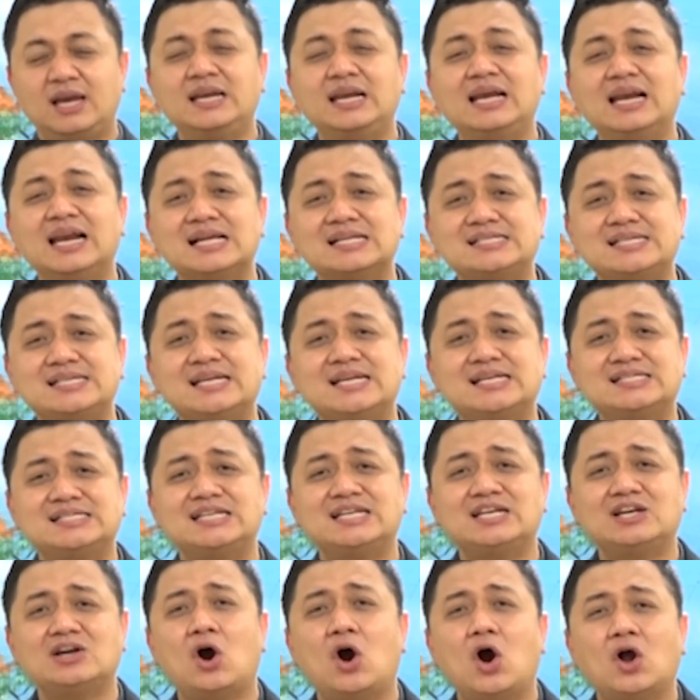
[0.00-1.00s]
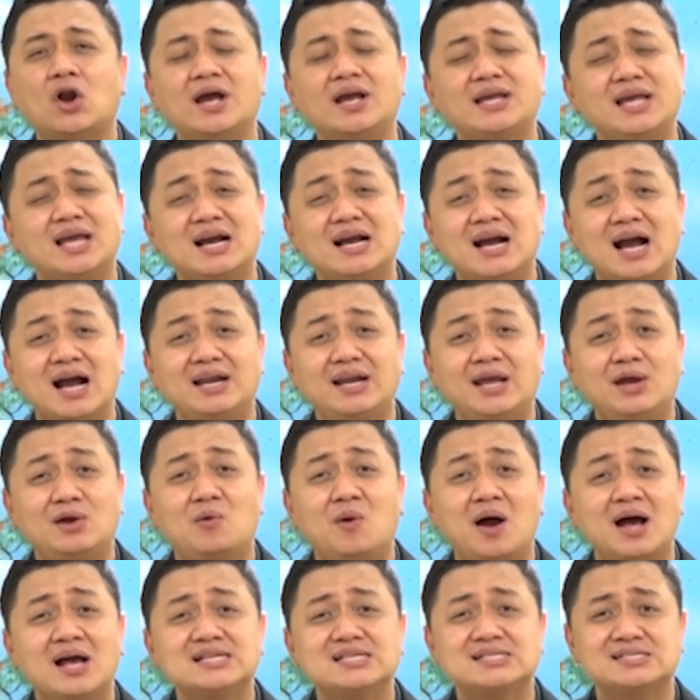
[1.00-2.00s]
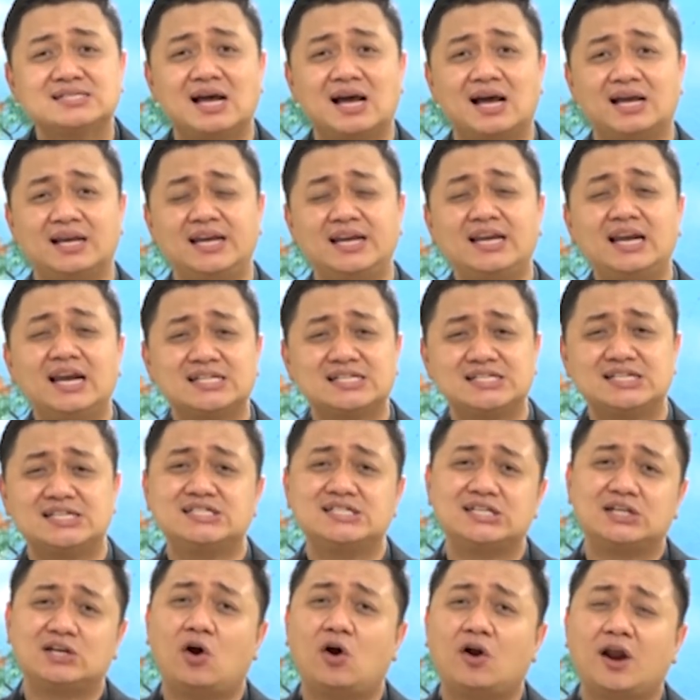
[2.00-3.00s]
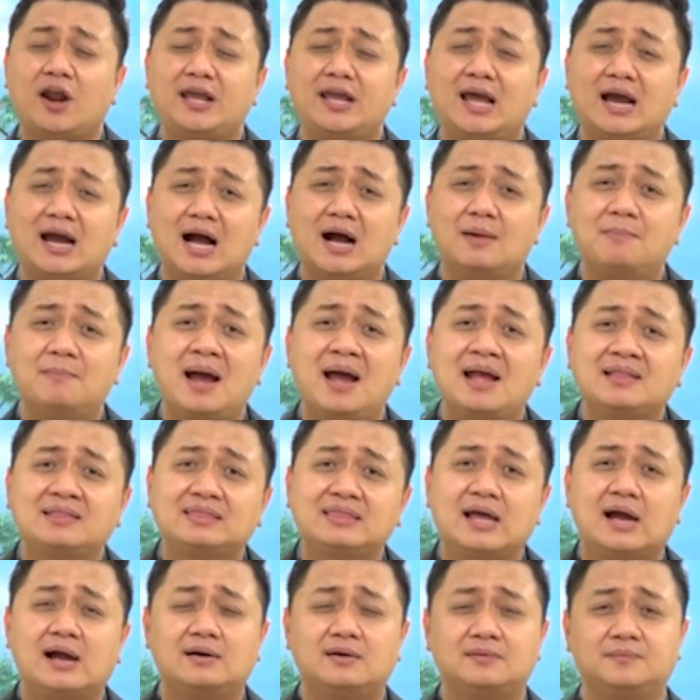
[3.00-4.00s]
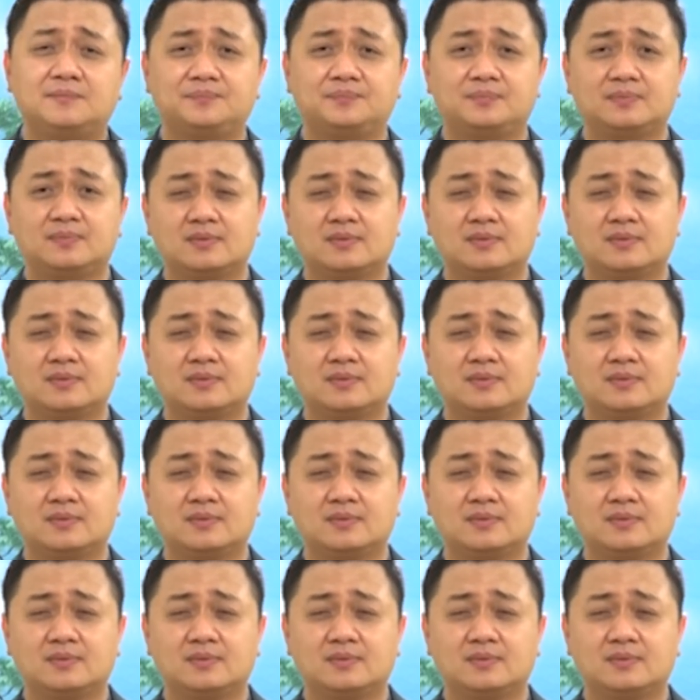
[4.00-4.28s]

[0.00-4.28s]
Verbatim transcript: Inilah ciri-ciri orang yang gak dewasa. Inilah ciri-ciri orang yang gak matang.